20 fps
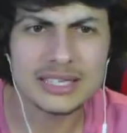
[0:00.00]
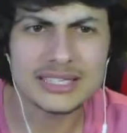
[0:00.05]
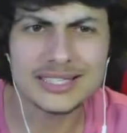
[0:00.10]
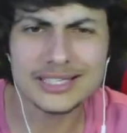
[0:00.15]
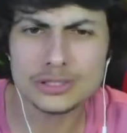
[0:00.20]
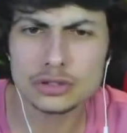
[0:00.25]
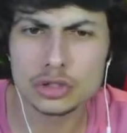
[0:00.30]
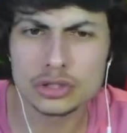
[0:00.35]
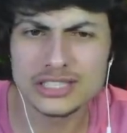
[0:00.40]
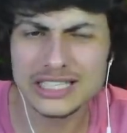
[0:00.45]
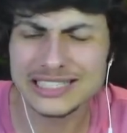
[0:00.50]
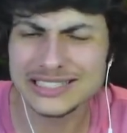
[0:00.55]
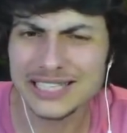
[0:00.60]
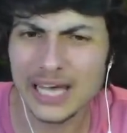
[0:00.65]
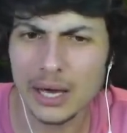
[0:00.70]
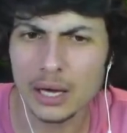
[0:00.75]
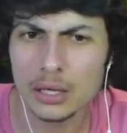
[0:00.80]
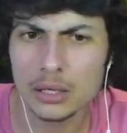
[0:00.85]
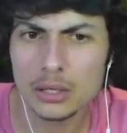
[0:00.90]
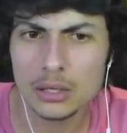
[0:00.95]
mais qu'est-ce que c'est que
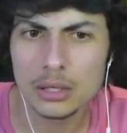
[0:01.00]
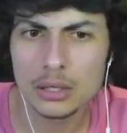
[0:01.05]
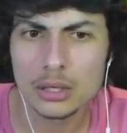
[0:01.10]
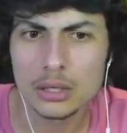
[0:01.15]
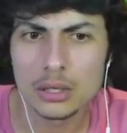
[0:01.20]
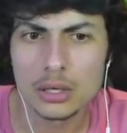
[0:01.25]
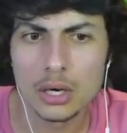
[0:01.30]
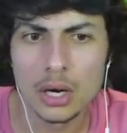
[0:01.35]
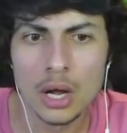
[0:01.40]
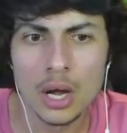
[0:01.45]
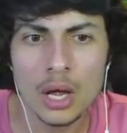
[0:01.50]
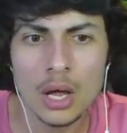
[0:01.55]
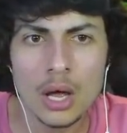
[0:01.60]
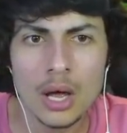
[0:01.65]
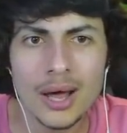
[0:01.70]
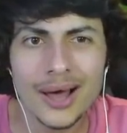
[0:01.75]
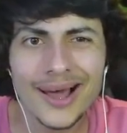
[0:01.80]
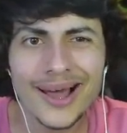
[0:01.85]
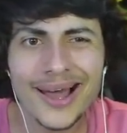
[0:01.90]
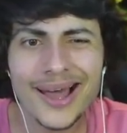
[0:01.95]
ça
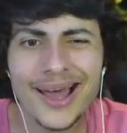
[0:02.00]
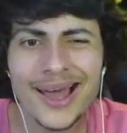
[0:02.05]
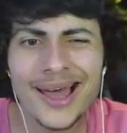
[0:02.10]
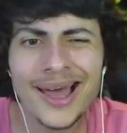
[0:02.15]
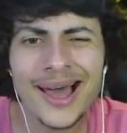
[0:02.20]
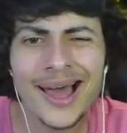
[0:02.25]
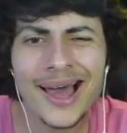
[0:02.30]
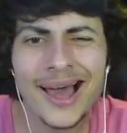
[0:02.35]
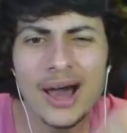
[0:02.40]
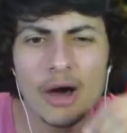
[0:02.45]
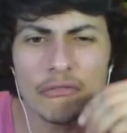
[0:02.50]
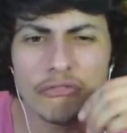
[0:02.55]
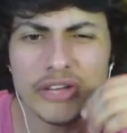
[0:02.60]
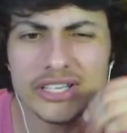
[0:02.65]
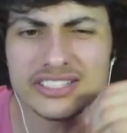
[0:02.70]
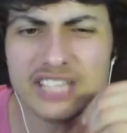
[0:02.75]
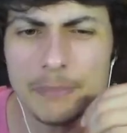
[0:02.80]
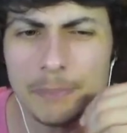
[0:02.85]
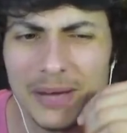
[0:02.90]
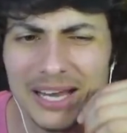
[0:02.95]
Ah En
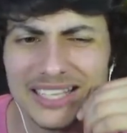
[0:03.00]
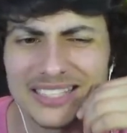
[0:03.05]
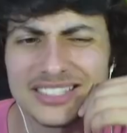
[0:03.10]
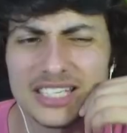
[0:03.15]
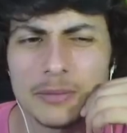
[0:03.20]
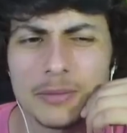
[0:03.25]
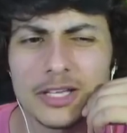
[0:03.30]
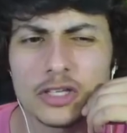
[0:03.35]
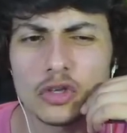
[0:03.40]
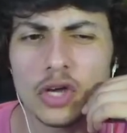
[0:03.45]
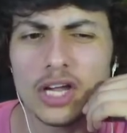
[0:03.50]
fait, c'est pas les